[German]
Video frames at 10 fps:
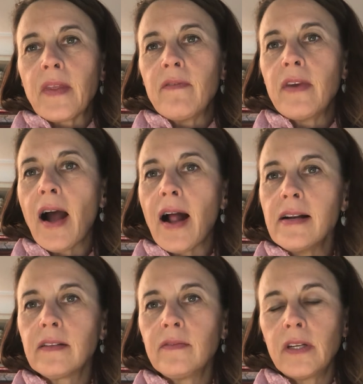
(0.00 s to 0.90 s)
Wie
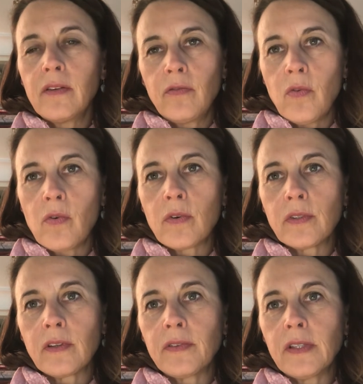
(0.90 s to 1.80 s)
halten wir den
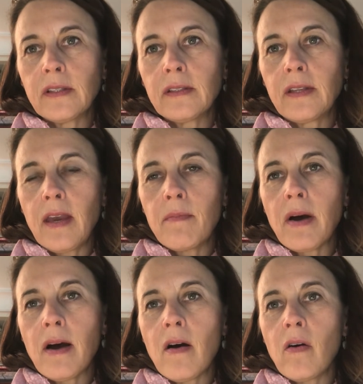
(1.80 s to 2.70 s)
Fokus auf dieses
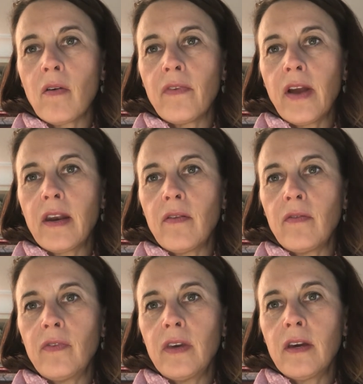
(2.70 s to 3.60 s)
Thema, auch
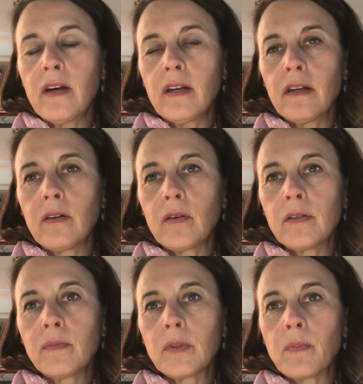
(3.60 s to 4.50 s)
wenn wir in der
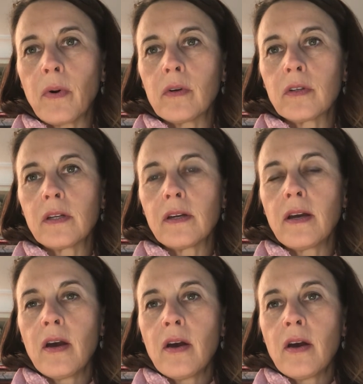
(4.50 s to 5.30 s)
Tourismusbranche